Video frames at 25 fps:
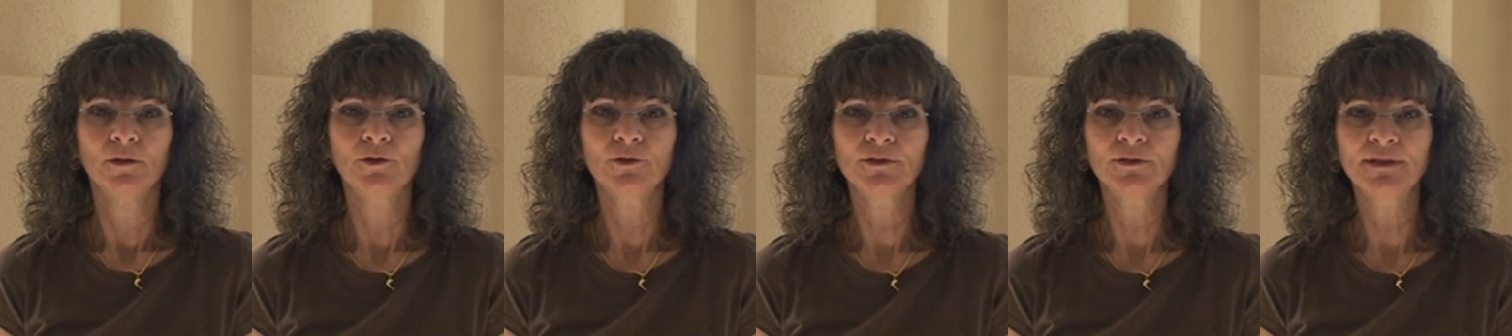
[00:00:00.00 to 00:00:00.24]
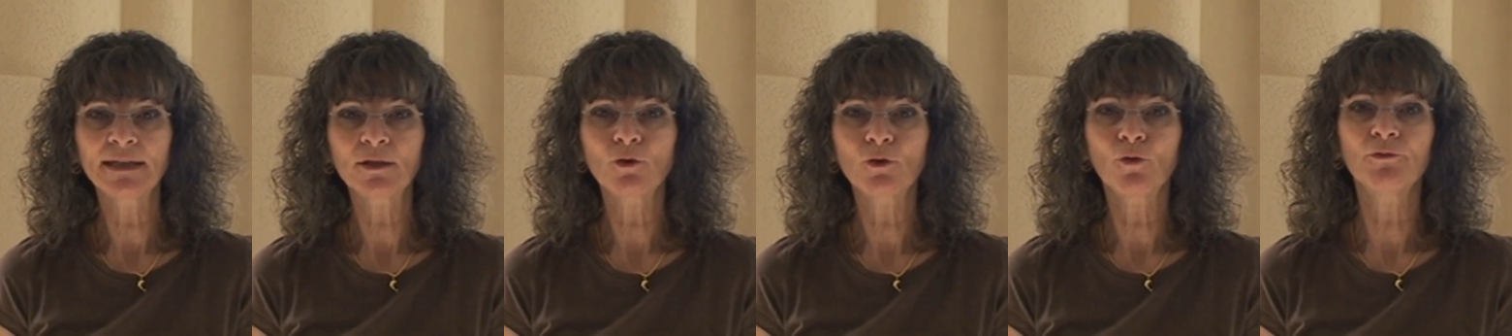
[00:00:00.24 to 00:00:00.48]

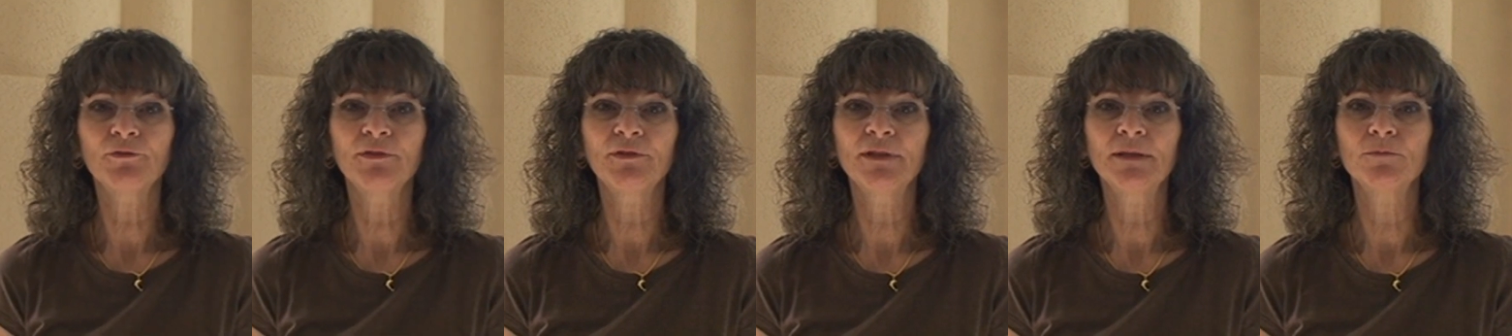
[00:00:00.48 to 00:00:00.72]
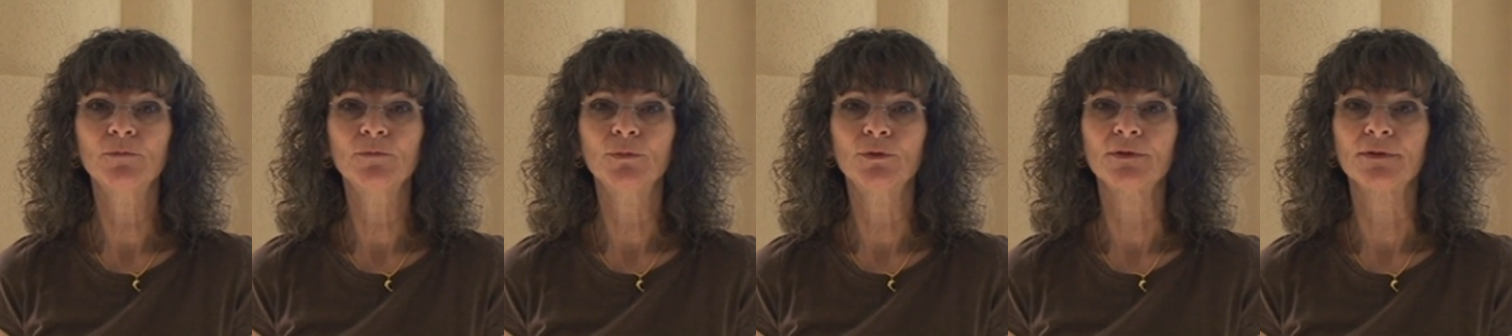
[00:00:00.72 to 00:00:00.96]
Le
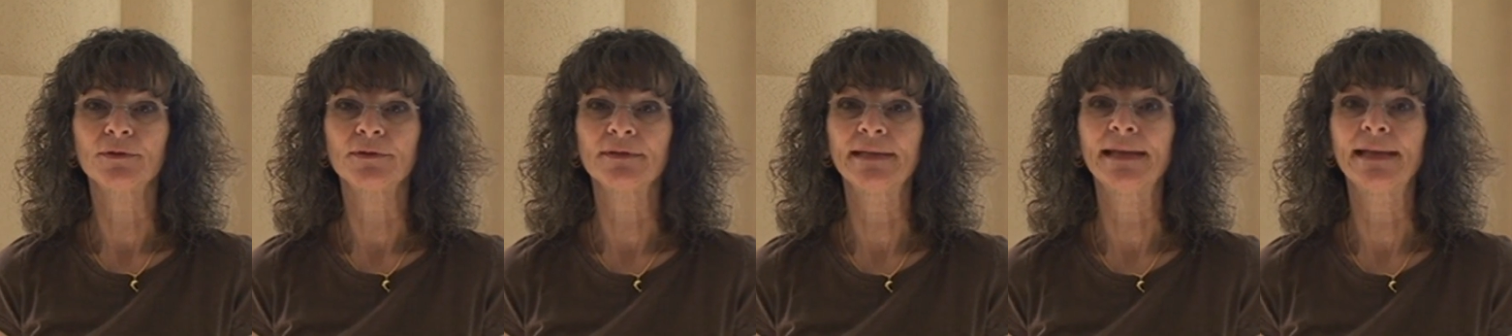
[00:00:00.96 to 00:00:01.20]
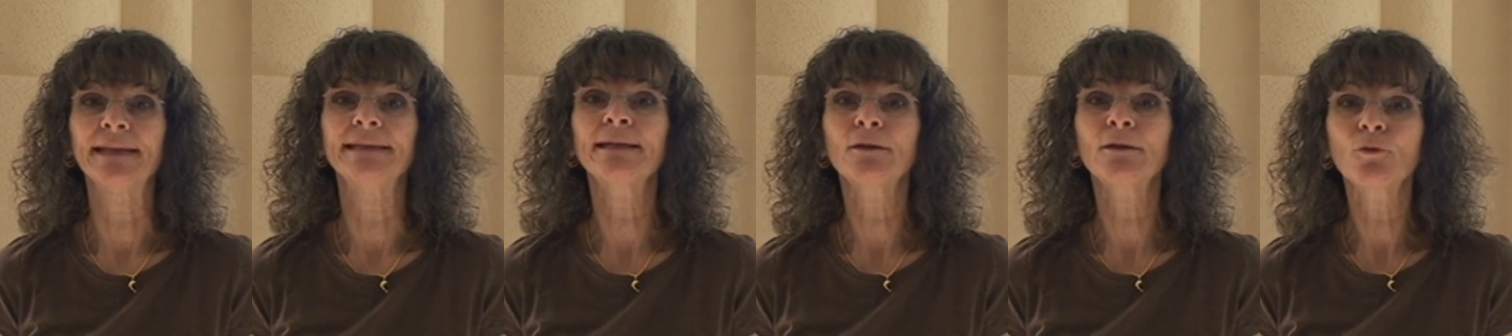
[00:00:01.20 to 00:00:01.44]
déconfinement,
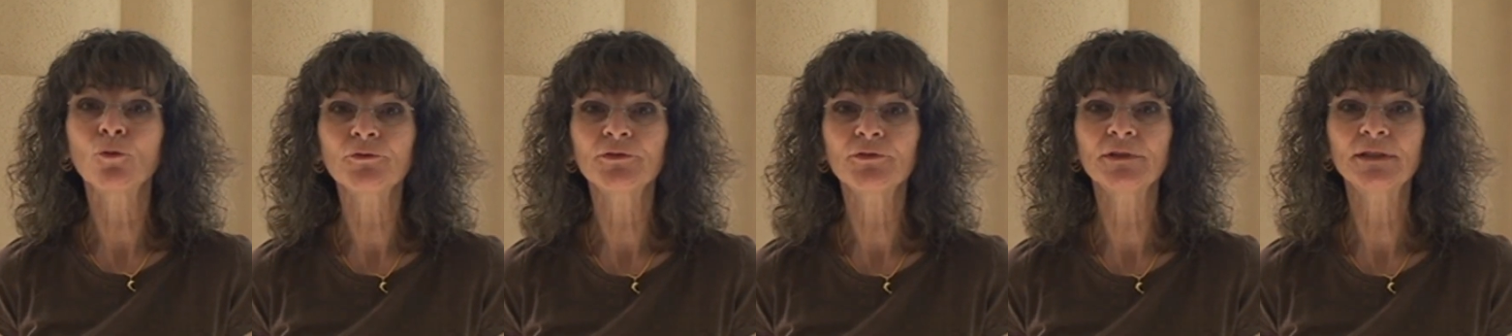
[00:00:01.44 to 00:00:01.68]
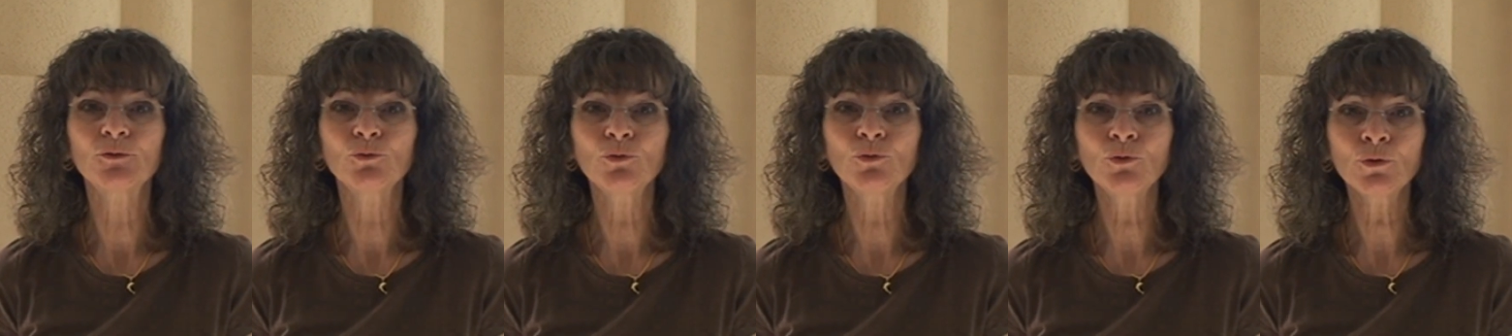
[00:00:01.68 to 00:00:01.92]
c'est la
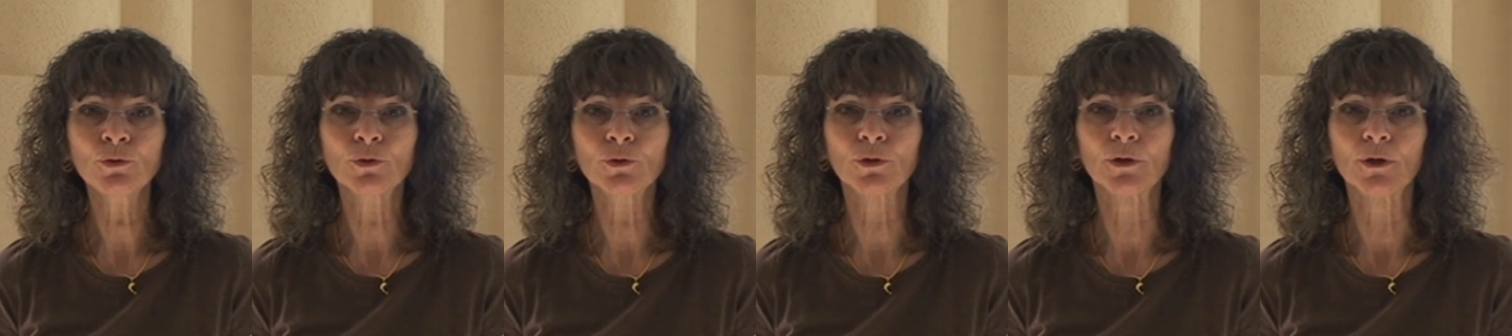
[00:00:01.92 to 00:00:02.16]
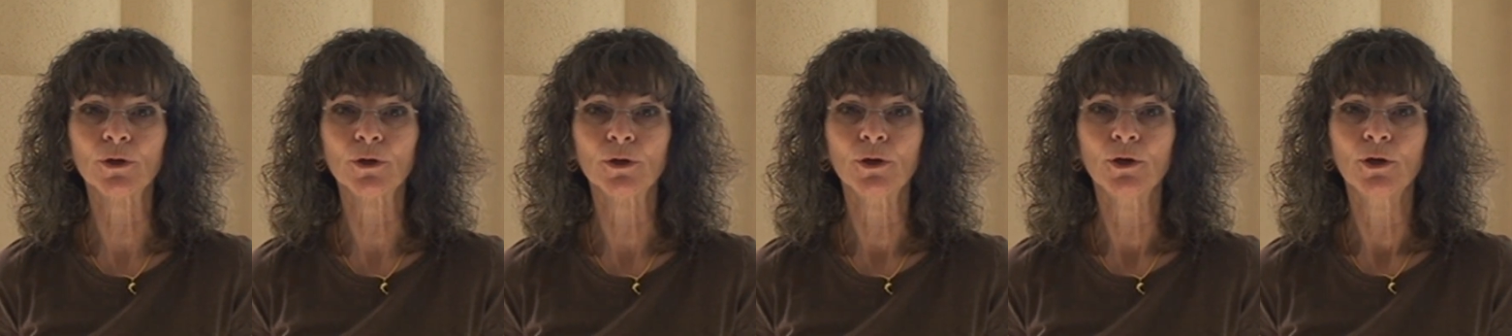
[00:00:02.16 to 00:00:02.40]
déconfiture,